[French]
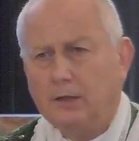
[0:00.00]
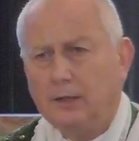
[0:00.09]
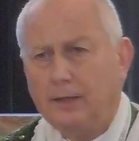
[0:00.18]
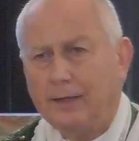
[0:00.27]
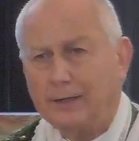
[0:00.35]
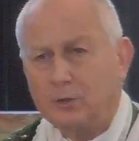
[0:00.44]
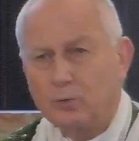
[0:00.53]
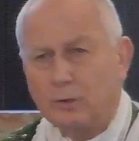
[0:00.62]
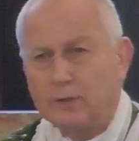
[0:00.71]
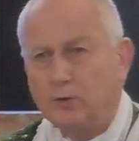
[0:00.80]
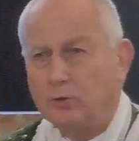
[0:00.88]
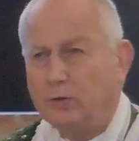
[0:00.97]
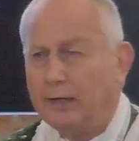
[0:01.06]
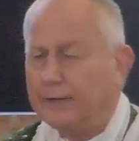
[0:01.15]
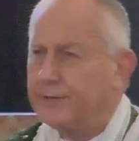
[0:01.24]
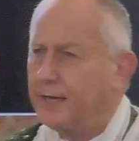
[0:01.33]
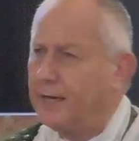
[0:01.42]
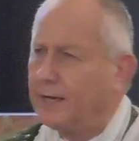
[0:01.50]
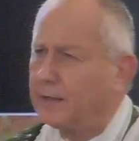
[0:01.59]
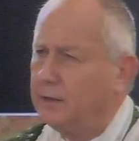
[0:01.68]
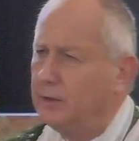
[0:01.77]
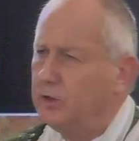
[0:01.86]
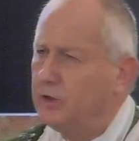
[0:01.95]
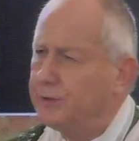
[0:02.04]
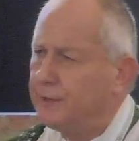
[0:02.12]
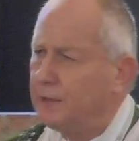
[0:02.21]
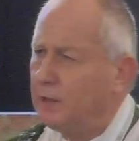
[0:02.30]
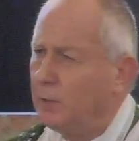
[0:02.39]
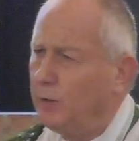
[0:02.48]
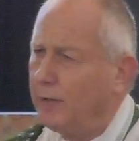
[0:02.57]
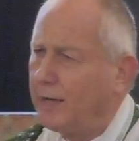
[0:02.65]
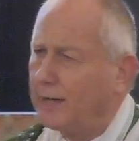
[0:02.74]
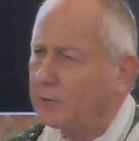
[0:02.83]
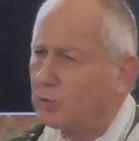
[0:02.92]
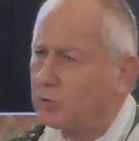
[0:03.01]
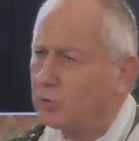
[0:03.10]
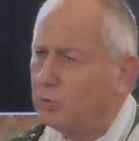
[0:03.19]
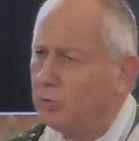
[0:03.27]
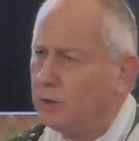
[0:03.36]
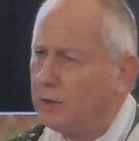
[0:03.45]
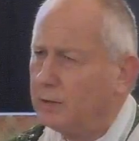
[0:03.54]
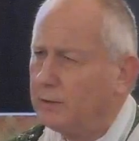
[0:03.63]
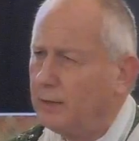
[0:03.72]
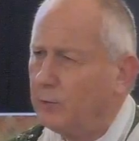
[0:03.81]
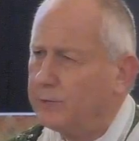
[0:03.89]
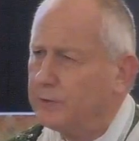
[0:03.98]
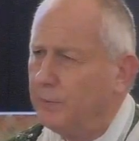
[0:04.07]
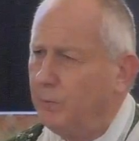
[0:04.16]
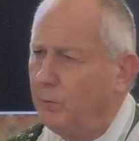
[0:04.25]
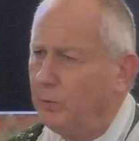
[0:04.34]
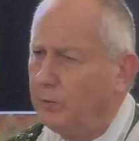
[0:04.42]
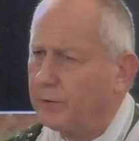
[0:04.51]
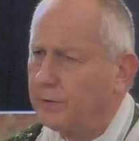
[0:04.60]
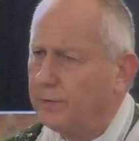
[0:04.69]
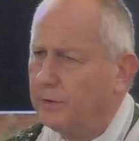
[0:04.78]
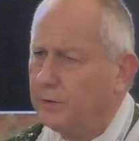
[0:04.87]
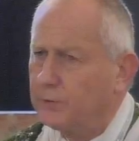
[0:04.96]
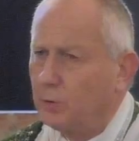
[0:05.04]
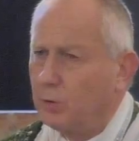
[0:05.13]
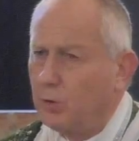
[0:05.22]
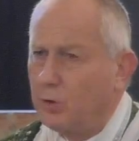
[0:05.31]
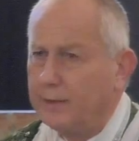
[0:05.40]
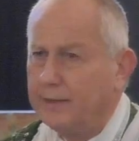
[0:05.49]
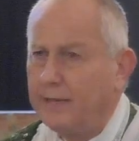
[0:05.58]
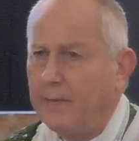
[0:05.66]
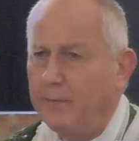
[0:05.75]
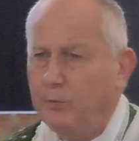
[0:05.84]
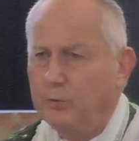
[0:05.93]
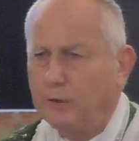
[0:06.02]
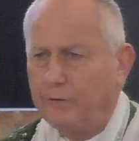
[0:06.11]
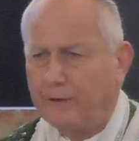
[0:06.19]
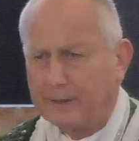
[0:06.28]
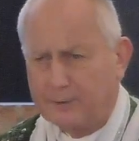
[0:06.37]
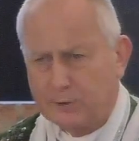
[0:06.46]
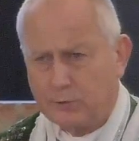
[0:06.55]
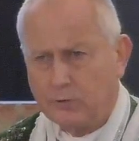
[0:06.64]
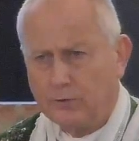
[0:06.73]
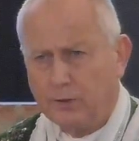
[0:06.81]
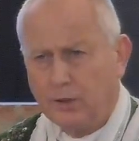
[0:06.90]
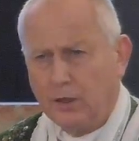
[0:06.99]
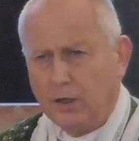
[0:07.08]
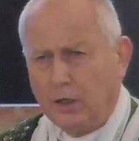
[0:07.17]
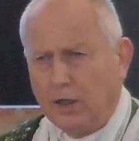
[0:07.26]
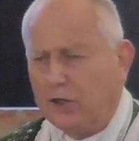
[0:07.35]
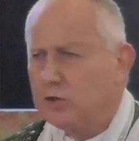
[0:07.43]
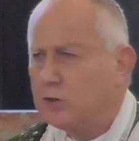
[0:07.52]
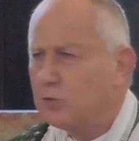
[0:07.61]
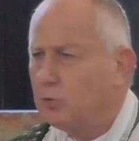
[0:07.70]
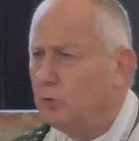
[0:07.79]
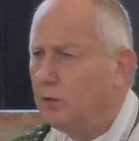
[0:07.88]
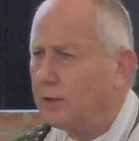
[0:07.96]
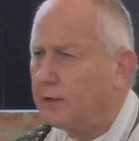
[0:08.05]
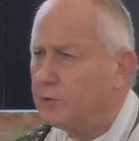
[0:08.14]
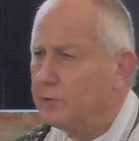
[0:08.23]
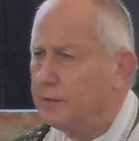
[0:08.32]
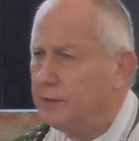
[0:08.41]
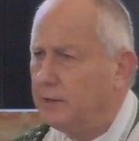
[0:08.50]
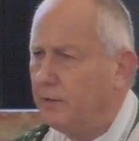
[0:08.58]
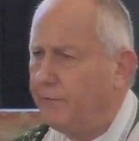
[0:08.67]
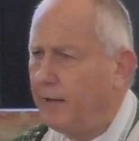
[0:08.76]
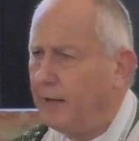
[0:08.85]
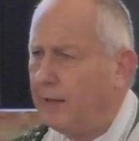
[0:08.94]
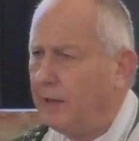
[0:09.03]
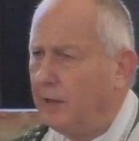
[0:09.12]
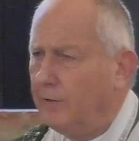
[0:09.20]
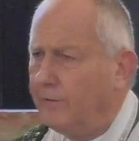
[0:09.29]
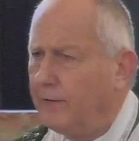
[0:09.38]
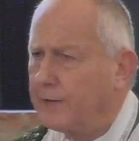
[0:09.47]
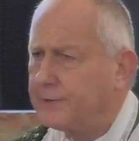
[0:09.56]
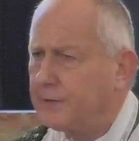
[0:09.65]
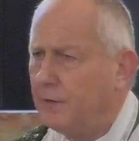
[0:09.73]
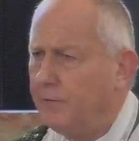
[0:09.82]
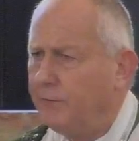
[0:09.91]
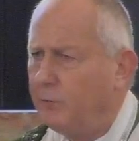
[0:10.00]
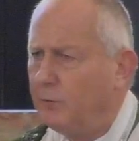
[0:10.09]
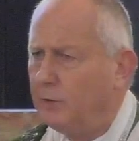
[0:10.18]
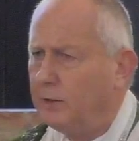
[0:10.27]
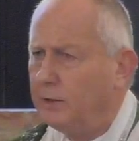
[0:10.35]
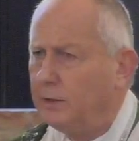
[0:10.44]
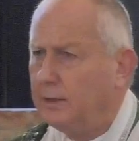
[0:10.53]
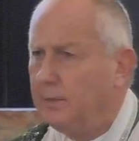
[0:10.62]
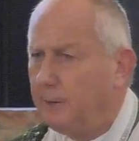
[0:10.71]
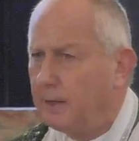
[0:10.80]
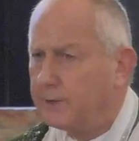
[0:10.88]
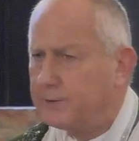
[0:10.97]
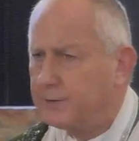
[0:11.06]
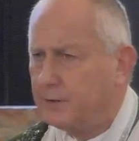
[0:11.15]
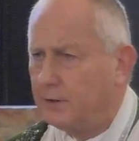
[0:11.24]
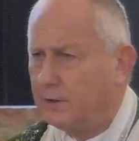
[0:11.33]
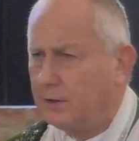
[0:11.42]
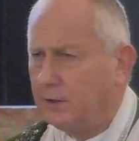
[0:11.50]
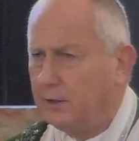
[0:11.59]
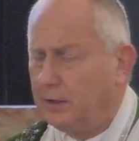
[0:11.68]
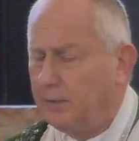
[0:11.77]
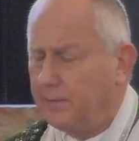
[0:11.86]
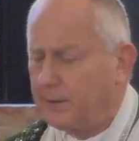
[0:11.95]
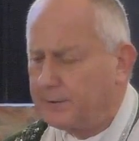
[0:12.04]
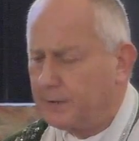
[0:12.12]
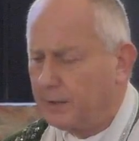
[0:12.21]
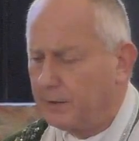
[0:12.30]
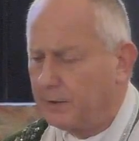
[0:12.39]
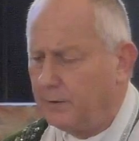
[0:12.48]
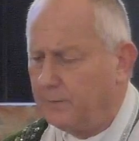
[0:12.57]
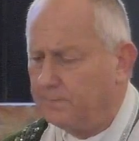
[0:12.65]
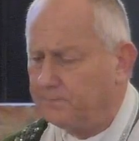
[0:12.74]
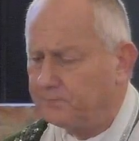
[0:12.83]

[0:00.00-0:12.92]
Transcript: et la résurrection de Lazare qui gisait depuis quatre jours dans le sépulcre. Son corps était en putréfaction et Jésus le ressuscite face à une foule immense qui était présente.